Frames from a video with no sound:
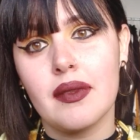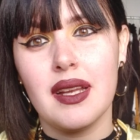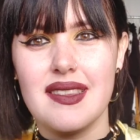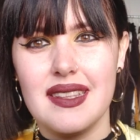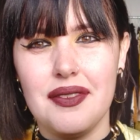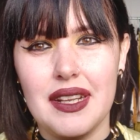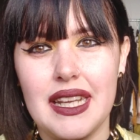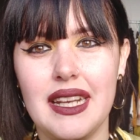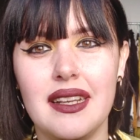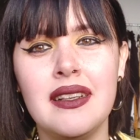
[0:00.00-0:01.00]

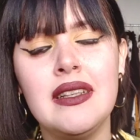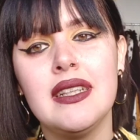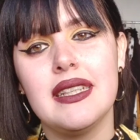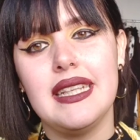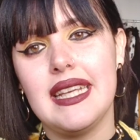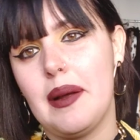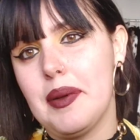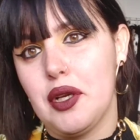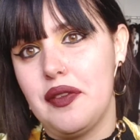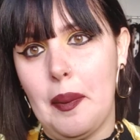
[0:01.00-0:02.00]
Stefanel nera,
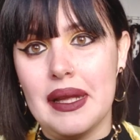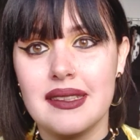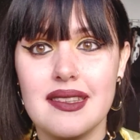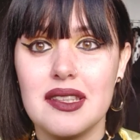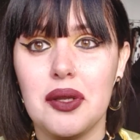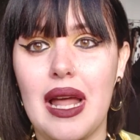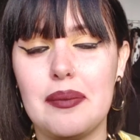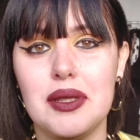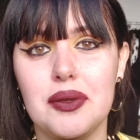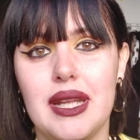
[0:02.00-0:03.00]
perché ovviamente se no
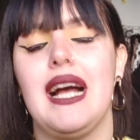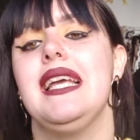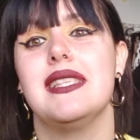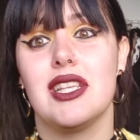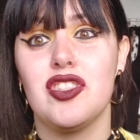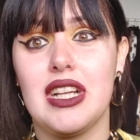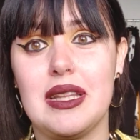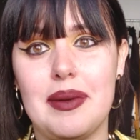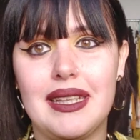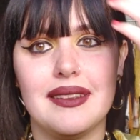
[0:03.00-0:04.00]
l'abito era
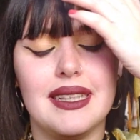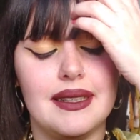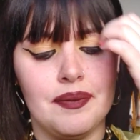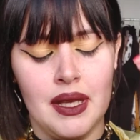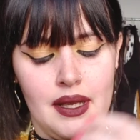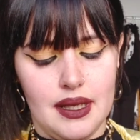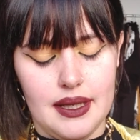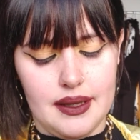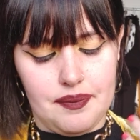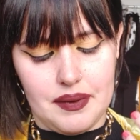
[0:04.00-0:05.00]
esageratamente
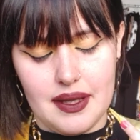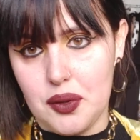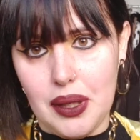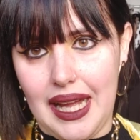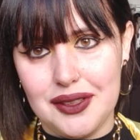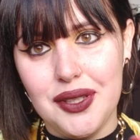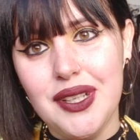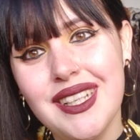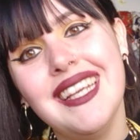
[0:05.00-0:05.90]
eh, scollato.